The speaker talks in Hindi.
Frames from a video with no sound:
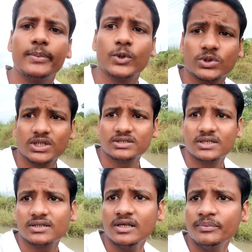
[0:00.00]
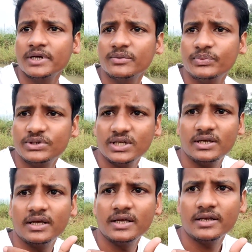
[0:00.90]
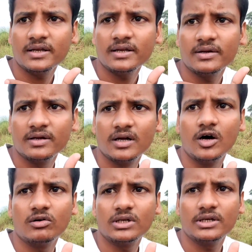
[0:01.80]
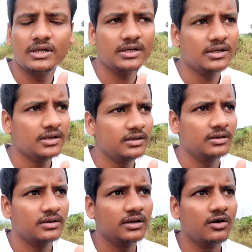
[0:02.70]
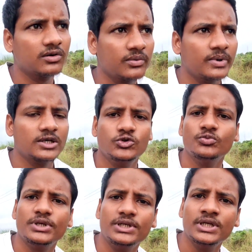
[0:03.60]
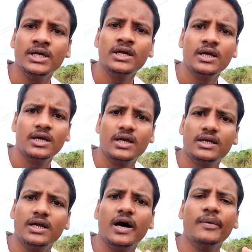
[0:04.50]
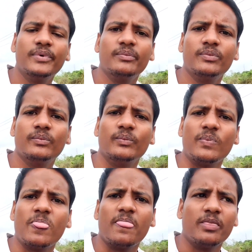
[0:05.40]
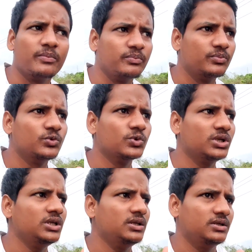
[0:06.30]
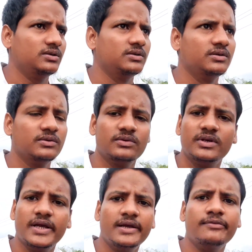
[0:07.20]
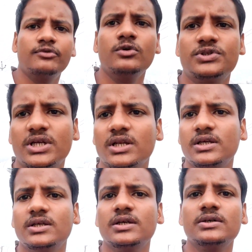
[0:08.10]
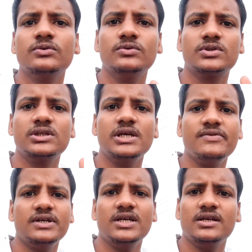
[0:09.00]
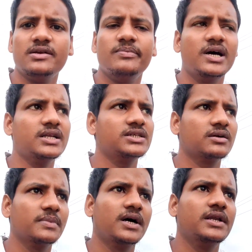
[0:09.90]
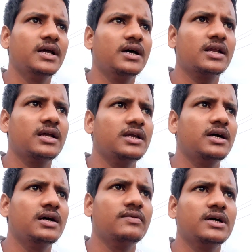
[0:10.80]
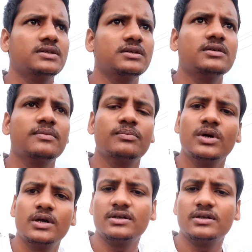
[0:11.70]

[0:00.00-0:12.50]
आप लोग देख सकते हैं मेरे पीछे नहर है गाँव की नहर है गाँव के बाजू में ही है यहाँ पर पूरी नहर फूल चल रही है उसकी यही वजह है कि बारिश का पानी आ रहा है यहाँ वहाँ से सब